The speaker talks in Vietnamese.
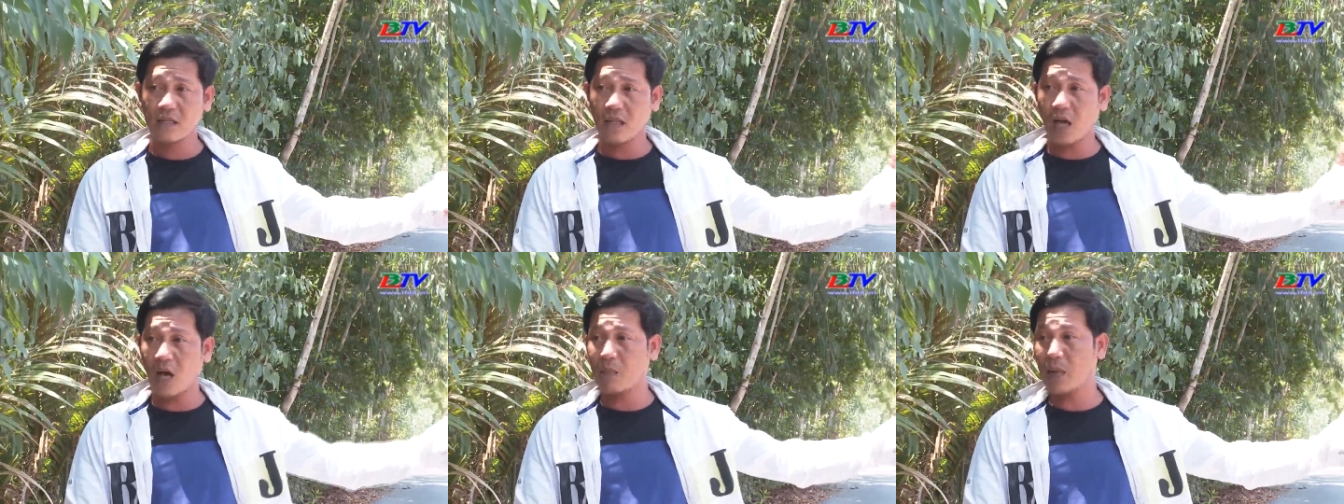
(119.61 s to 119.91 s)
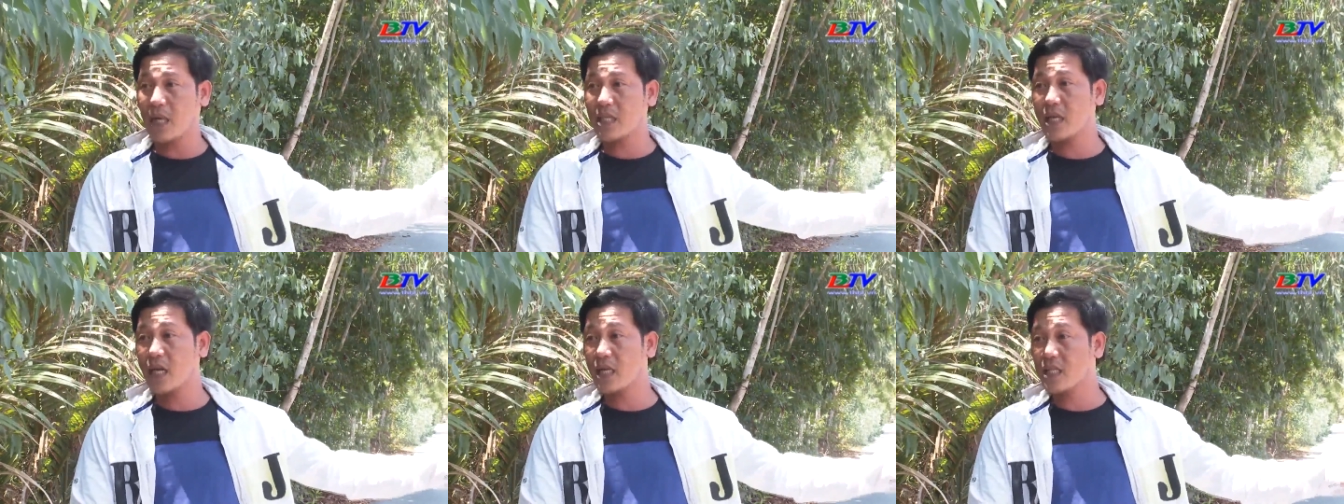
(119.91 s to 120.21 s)

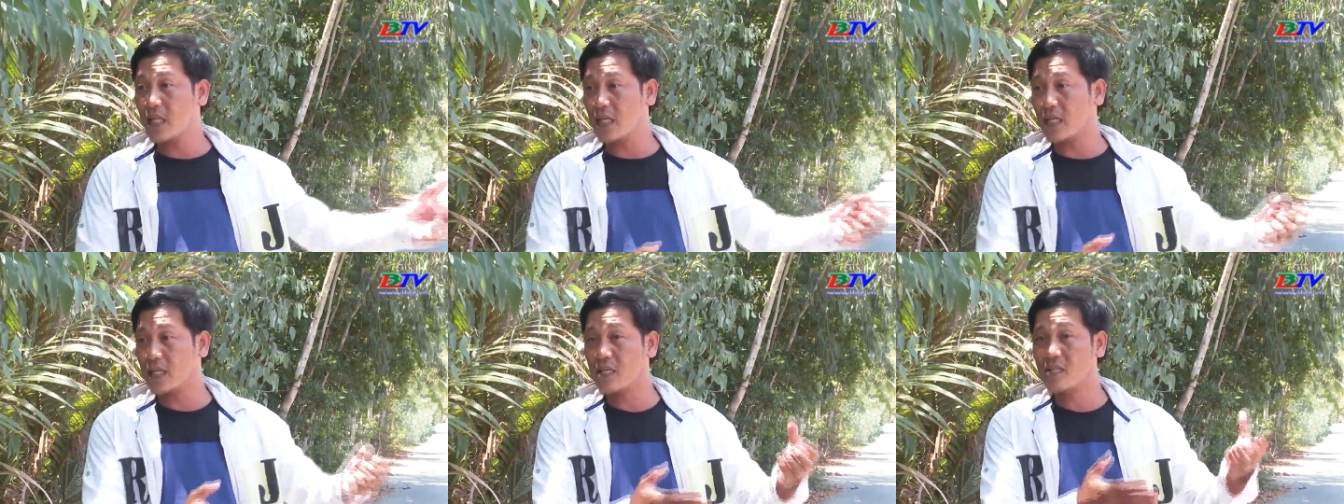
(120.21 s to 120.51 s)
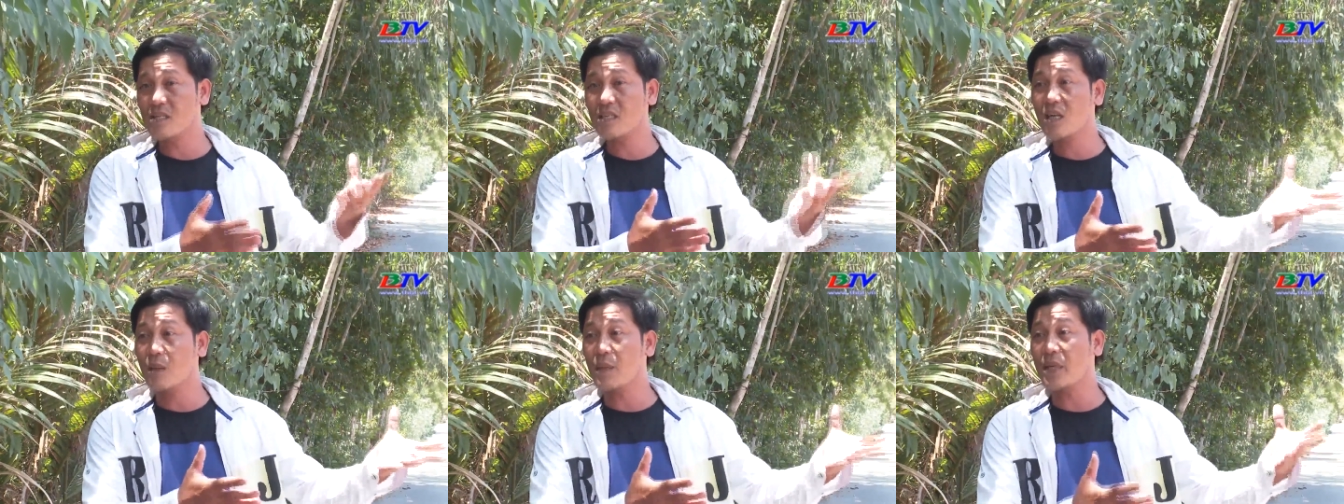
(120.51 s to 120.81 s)
tôm đã chết thì
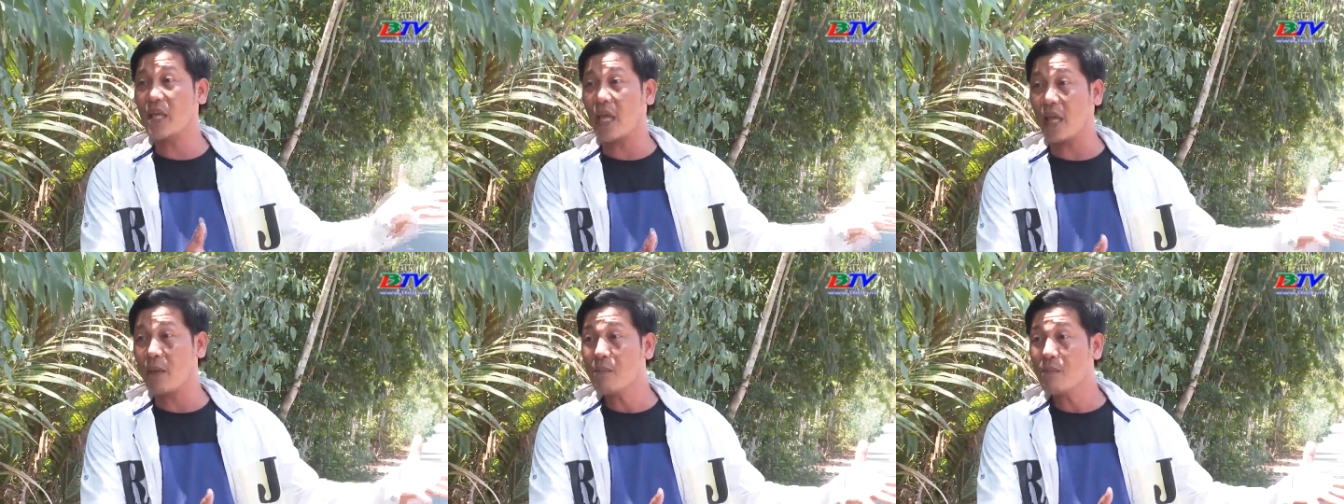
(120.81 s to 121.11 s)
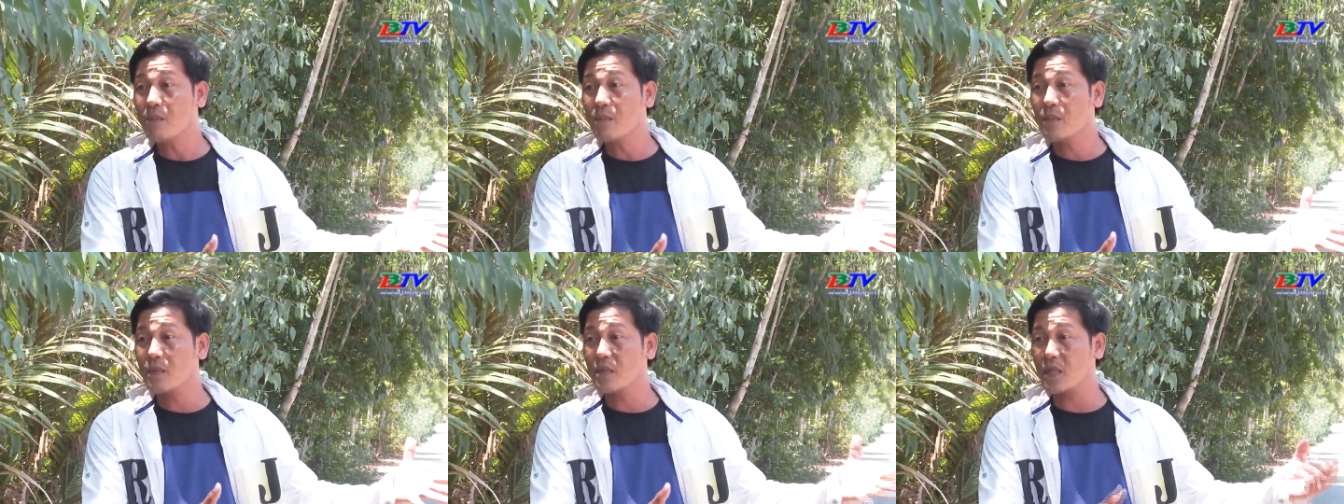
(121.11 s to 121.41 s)
cái nước nó bị nhiễm
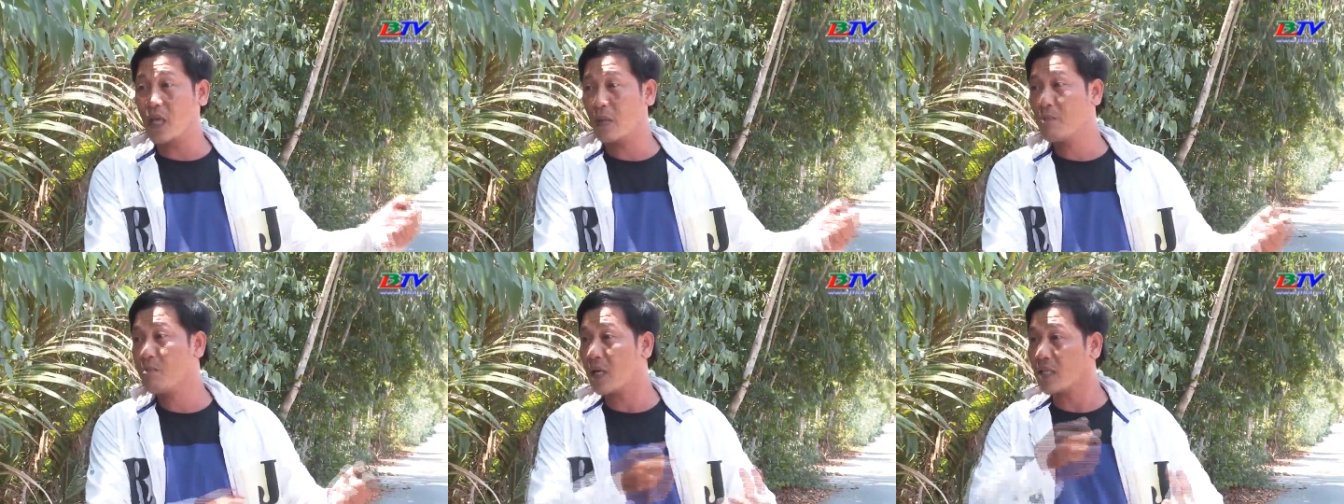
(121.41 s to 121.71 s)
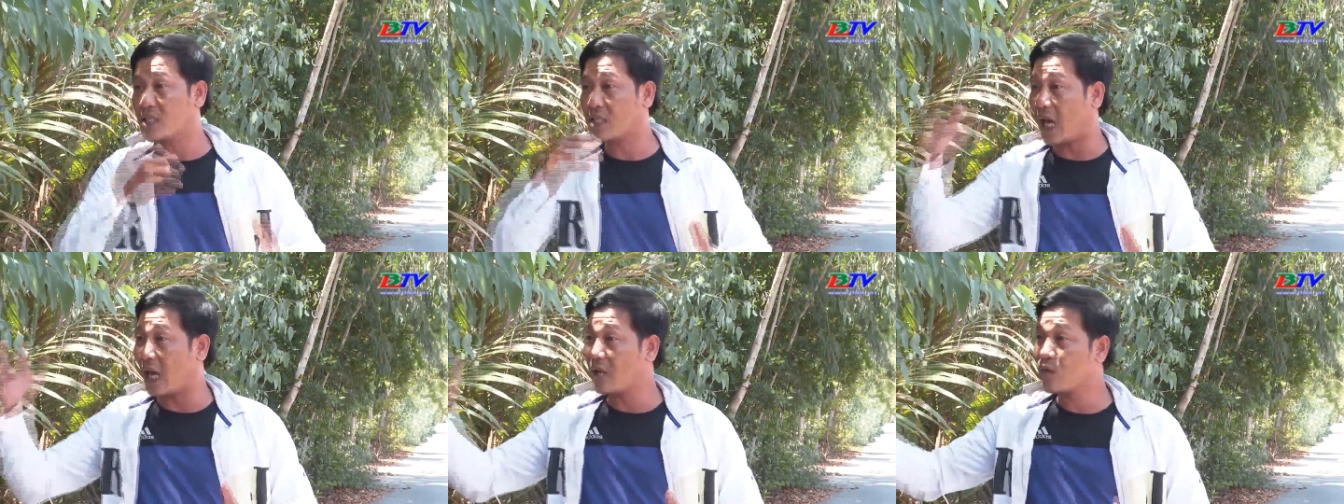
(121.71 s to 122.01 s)
nhiễm
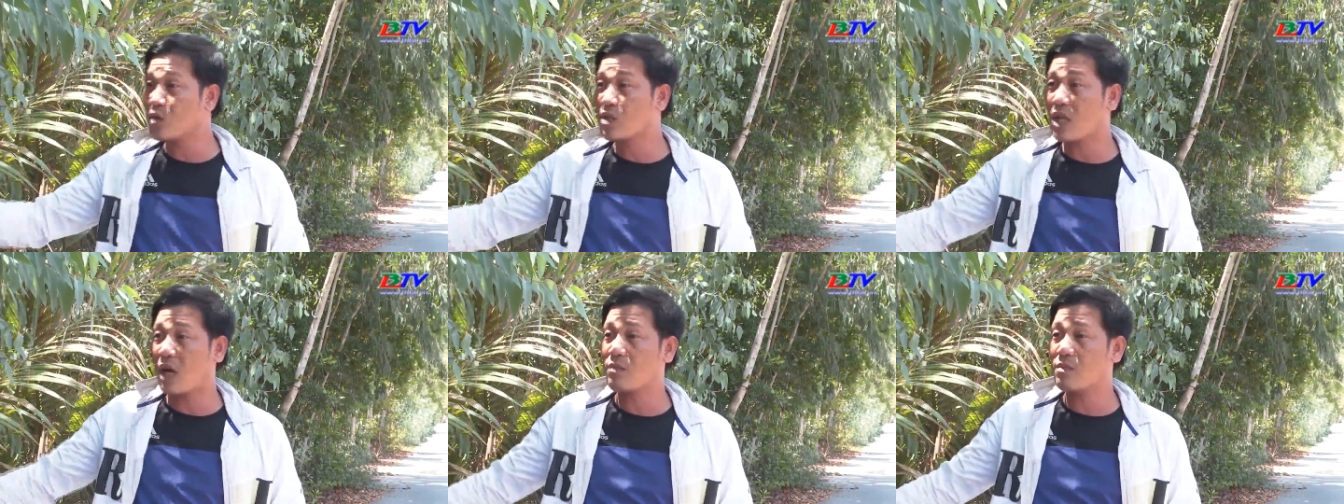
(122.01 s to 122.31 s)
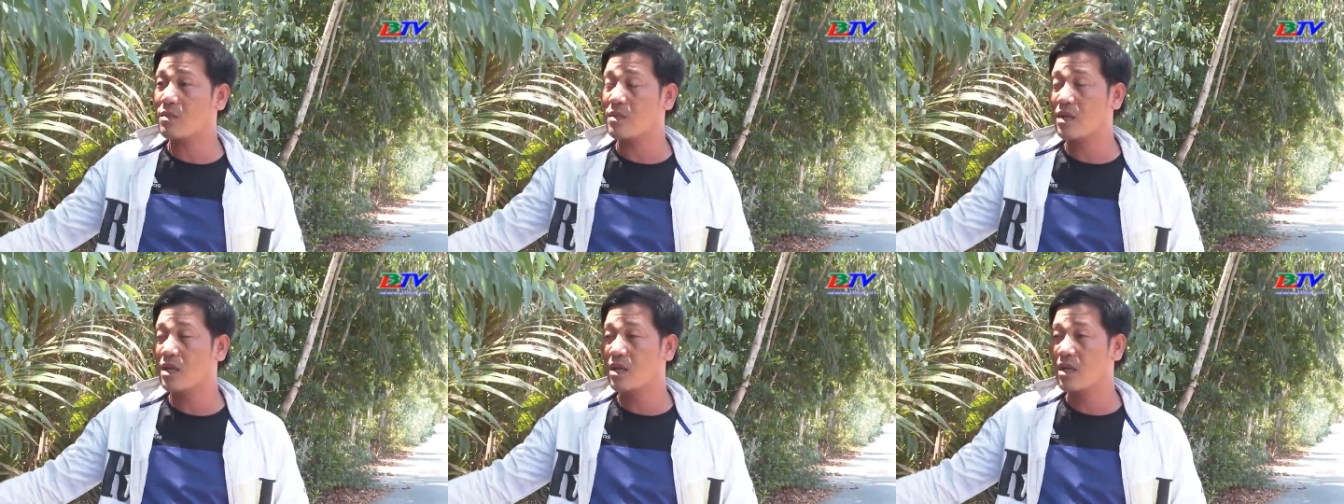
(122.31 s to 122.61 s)
mà xả xuống sông